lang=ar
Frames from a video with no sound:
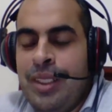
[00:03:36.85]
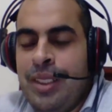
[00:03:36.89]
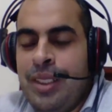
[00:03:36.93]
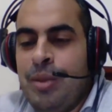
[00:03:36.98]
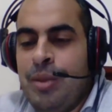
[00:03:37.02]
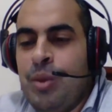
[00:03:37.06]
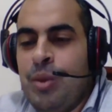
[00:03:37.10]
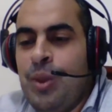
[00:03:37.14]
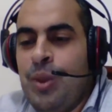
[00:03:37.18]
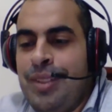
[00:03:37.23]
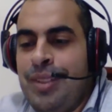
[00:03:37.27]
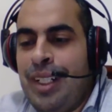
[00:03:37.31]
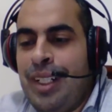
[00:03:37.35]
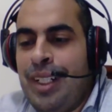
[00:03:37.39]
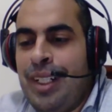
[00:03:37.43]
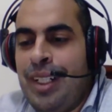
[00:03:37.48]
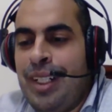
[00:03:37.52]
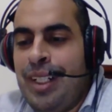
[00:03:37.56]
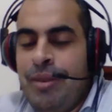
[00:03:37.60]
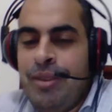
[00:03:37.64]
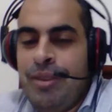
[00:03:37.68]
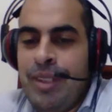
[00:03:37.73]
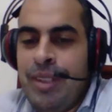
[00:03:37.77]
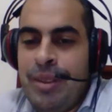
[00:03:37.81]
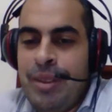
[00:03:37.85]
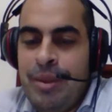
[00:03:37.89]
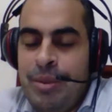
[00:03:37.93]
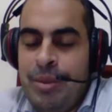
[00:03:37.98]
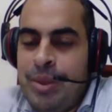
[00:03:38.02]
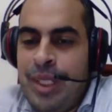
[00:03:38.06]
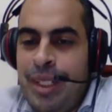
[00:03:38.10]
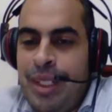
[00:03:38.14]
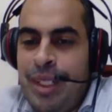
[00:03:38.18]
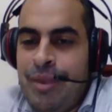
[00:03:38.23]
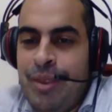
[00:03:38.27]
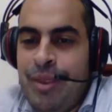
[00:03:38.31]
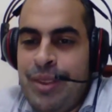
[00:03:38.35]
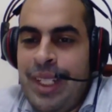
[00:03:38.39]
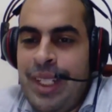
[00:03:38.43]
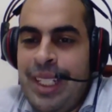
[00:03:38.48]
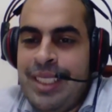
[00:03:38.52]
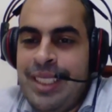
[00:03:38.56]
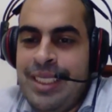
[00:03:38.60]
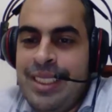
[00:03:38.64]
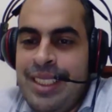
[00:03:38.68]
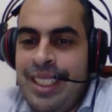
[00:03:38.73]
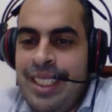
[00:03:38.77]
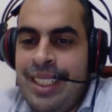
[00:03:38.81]
انت بتقول له افتح الباب فمش عارف
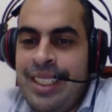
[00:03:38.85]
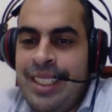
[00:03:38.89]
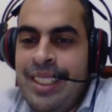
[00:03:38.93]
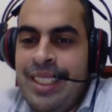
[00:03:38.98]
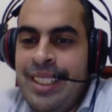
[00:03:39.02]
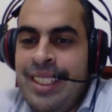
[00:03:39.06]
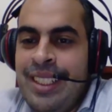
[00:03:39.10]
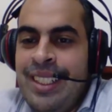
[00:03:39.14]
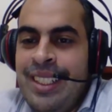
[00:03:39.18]
يفتحها ازاي